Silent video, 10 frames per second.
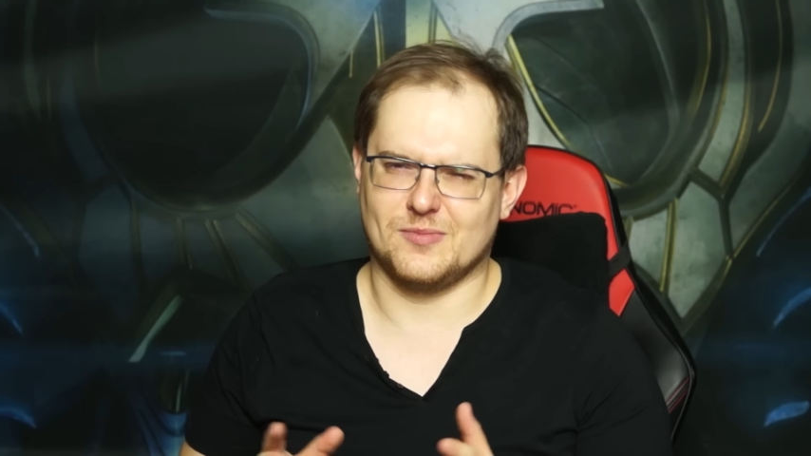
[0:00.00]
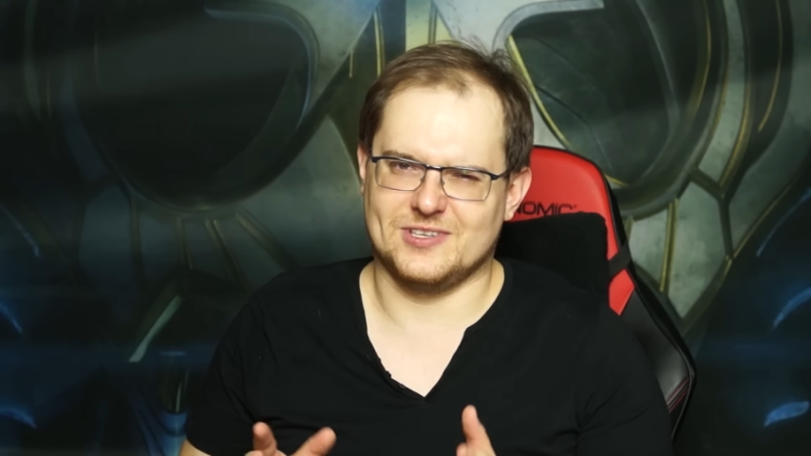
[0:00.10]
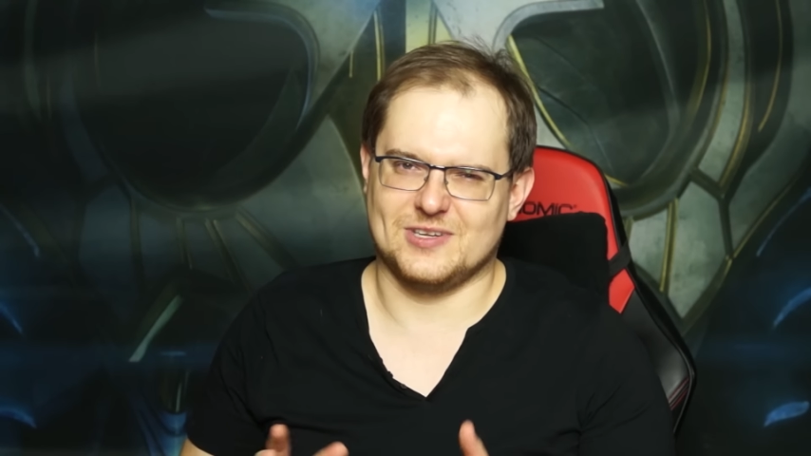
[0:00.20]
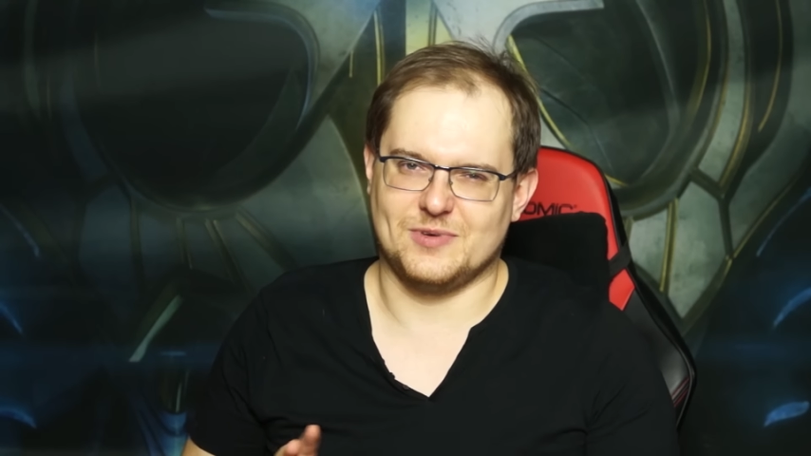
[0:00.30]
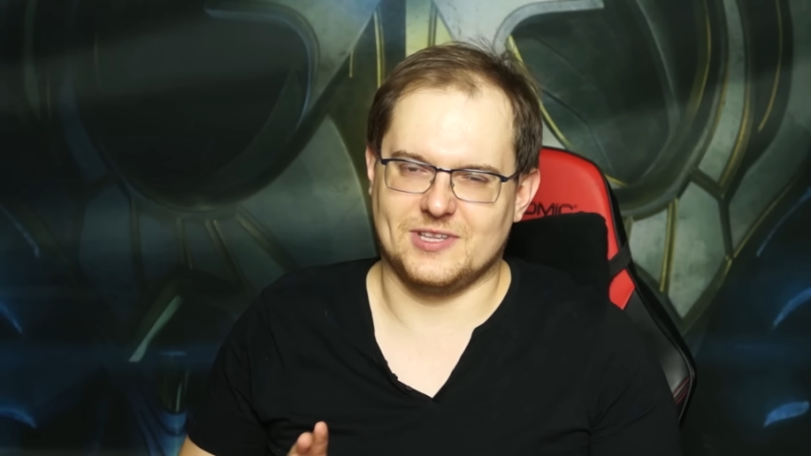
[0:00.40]

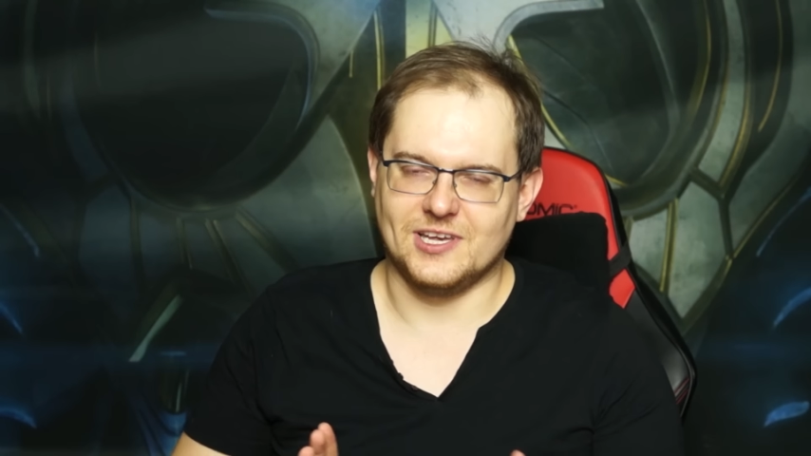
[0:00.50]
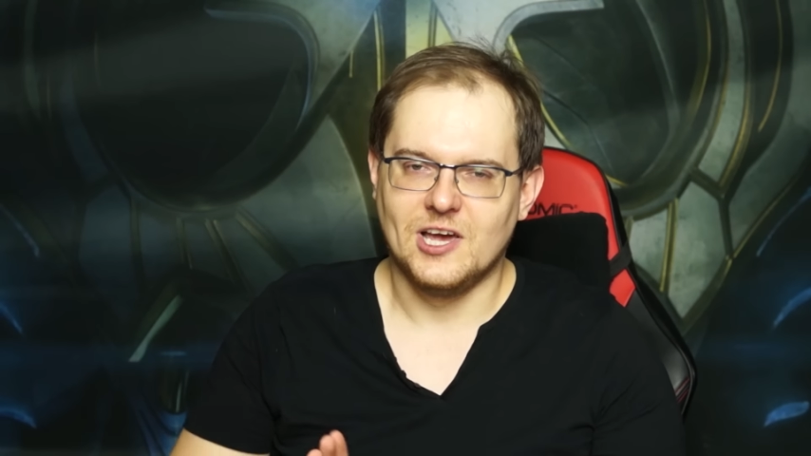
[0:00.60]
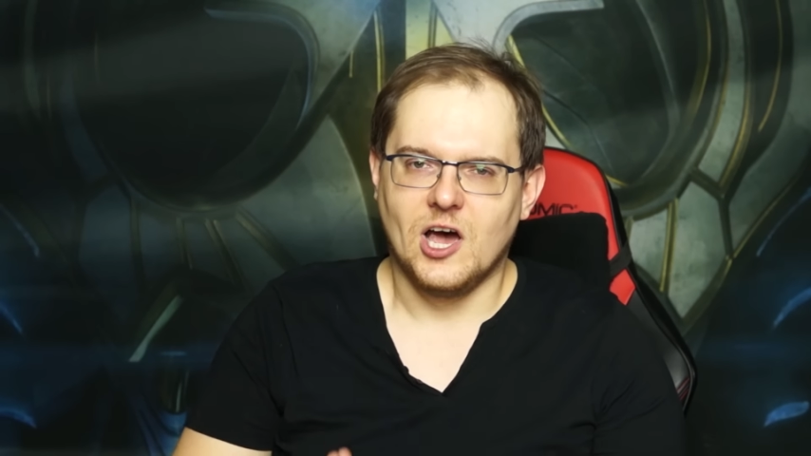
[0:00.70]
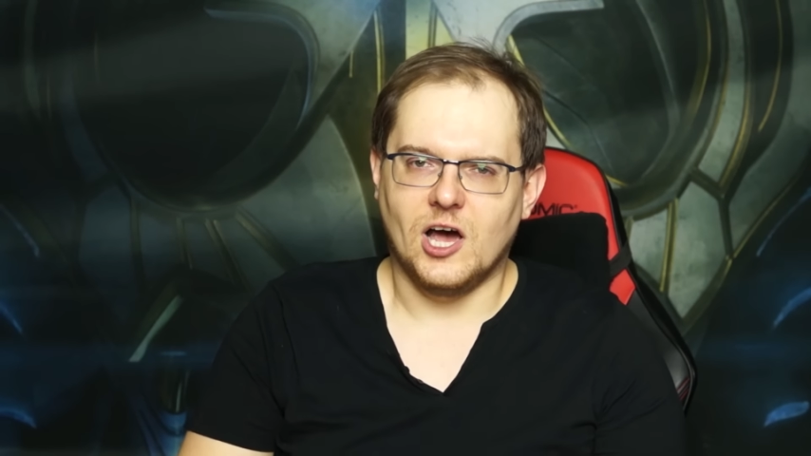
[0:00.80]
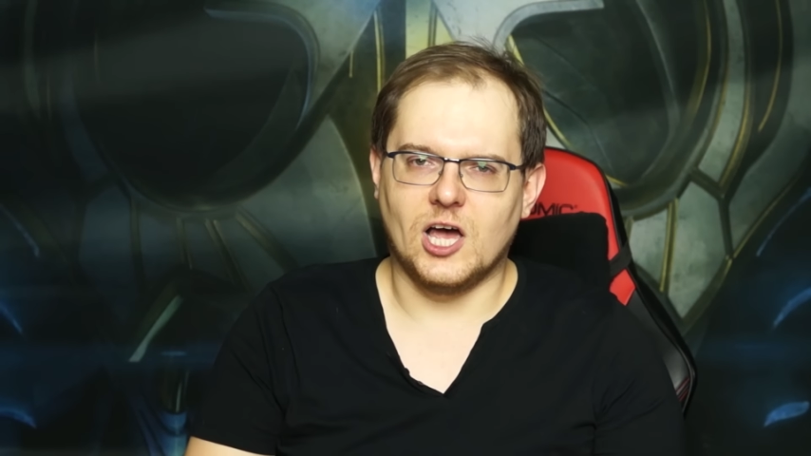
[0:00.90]
bez zapytaj.
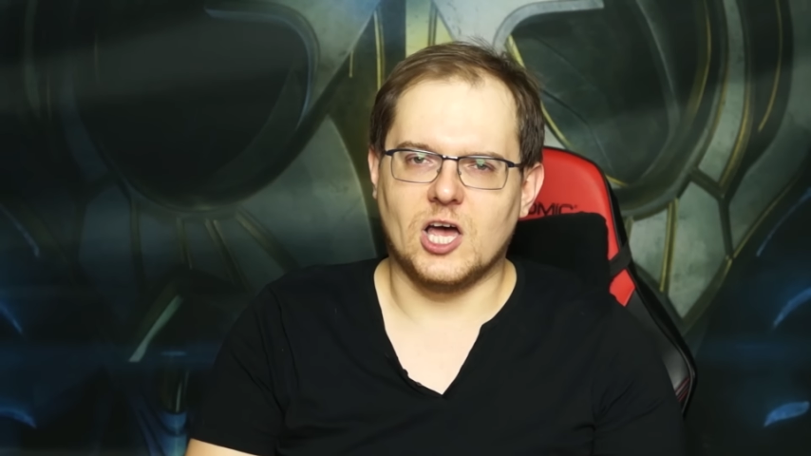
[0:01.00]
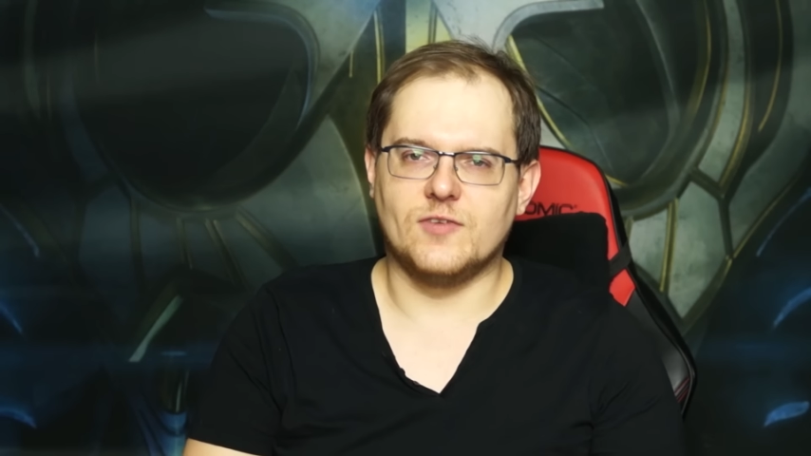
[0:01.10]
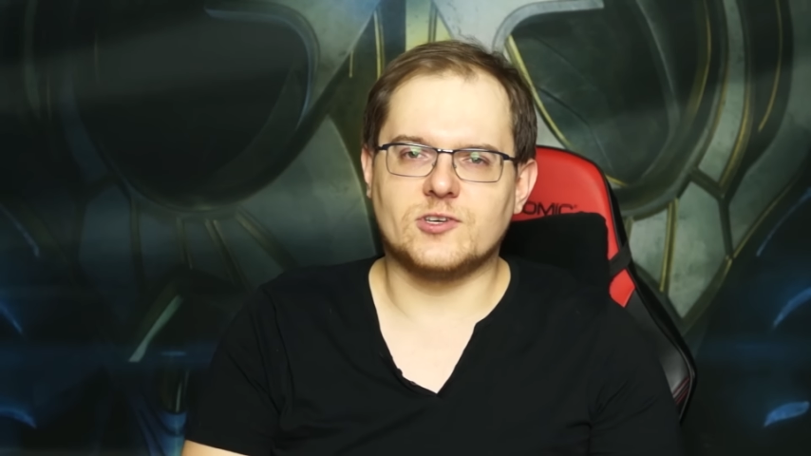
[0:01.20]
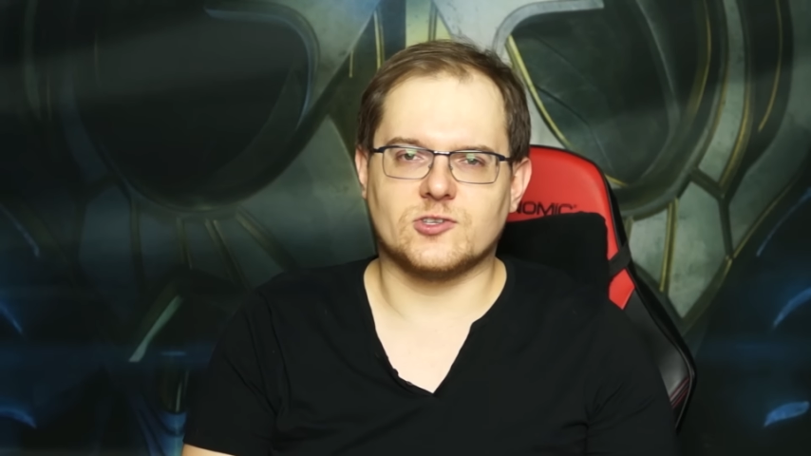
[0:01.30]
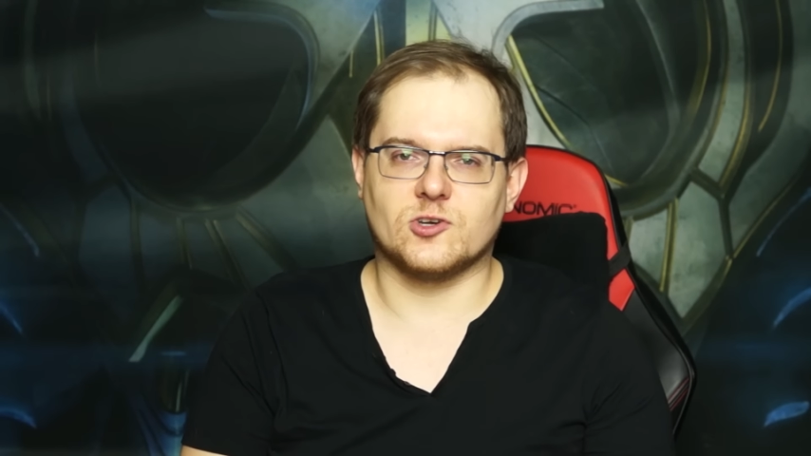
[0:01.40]
E,
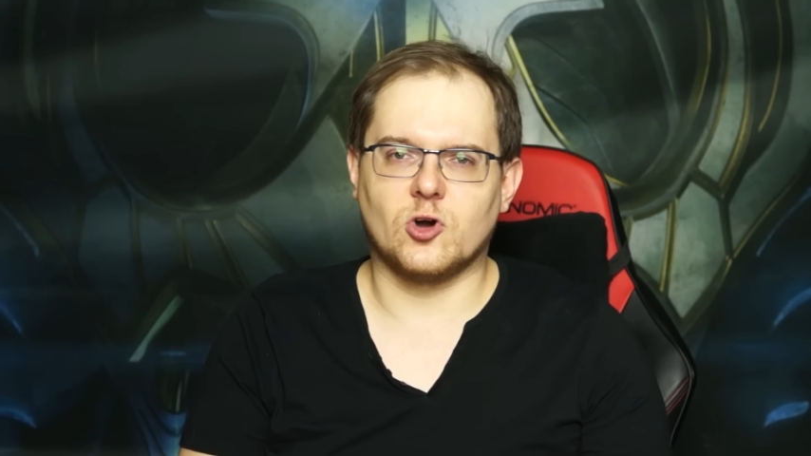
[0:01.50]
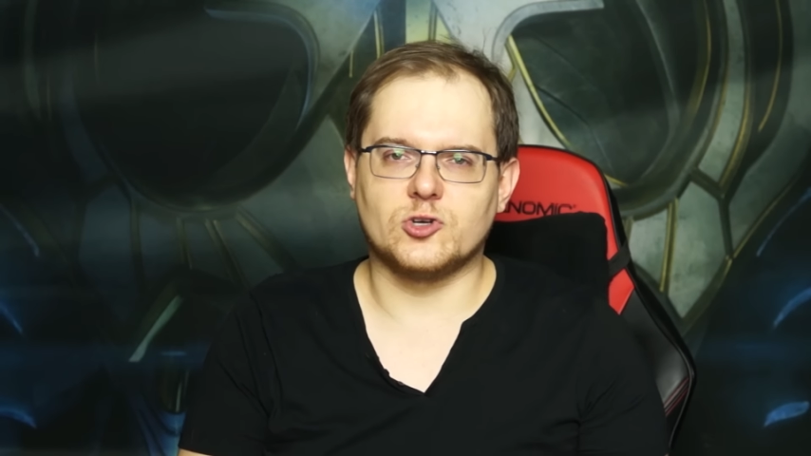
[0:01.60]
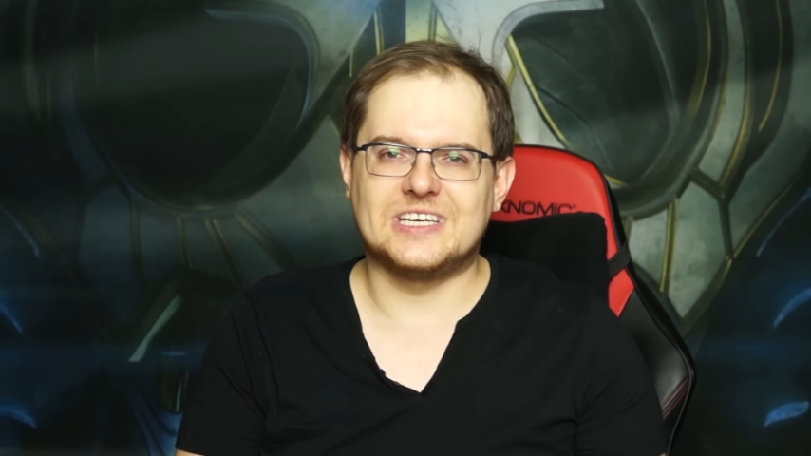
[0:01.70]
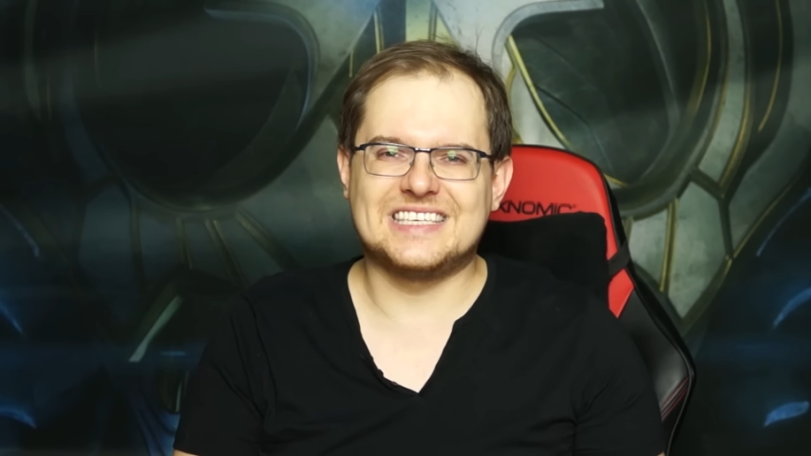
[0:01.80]
wiecie o co chodzi?